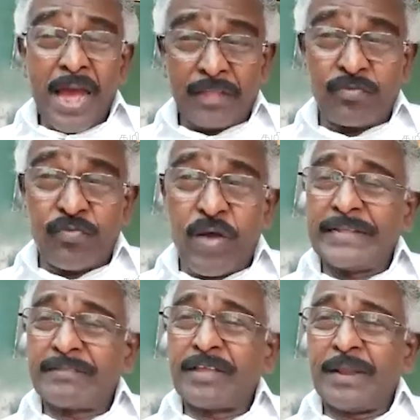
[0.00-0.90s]
அத்வானி
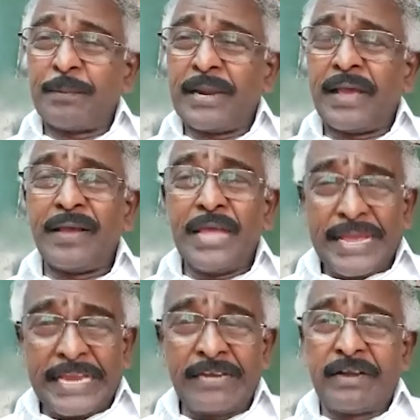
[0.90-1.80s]
தலைமையில
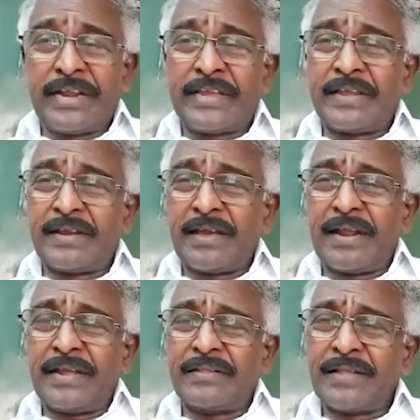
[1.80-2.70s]
இன்றைக்கு இருக்கிற
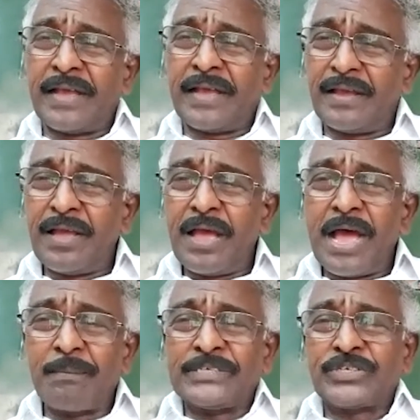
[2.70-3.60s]
இந்த
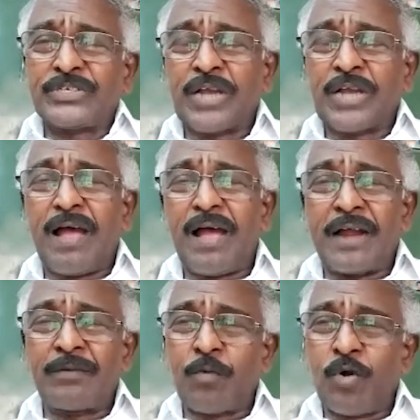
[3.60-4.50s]
அமித்ஷா அண்ட்
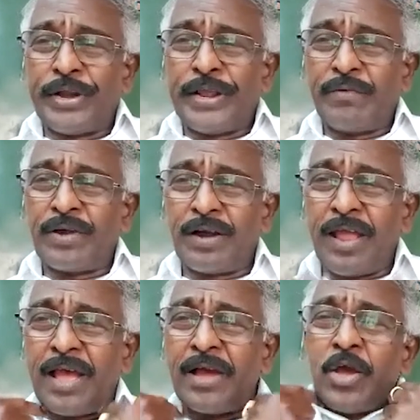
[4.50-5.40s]
மோடி
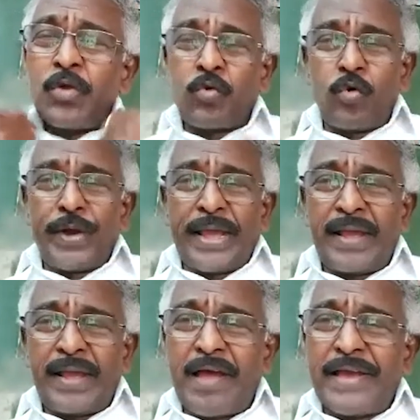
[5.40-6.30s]
இவங்கெல்லாம் கூட
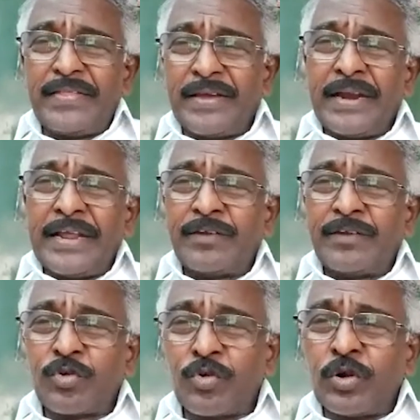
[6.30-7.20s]
ஆயுதங்களை
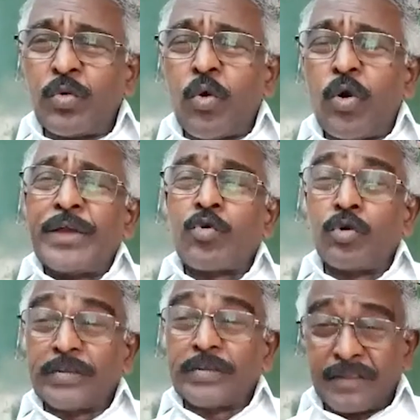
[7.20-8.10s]
எடுத்துக்கொண்டு ஓடிய
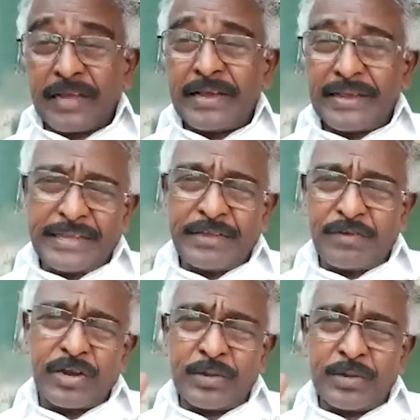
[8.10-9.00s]
கூட்டத்துல
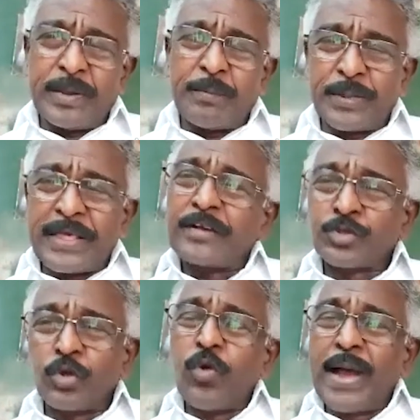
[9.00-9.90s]
இருவர்களும் இருப்பதாக
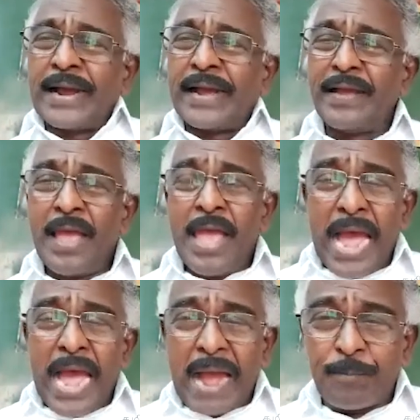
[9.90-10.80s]
சொல்லுவாங்க
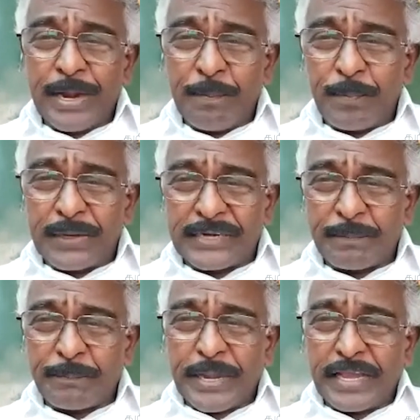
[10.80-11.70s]
அப்படிப்பட்ட
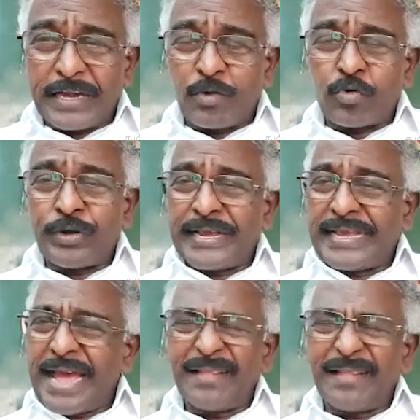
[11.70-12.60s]
பெயர்கள் கொண்ட
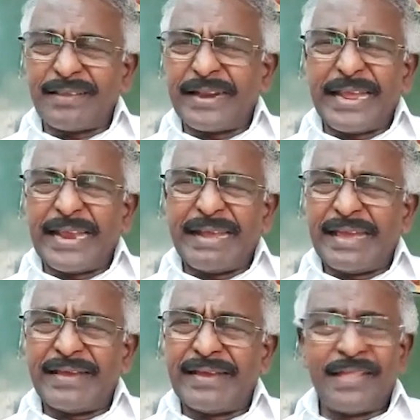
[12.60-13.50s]
யாத்திரை அல்ல
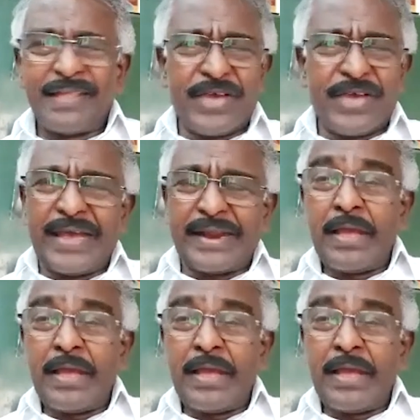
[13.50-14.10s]
அது வேற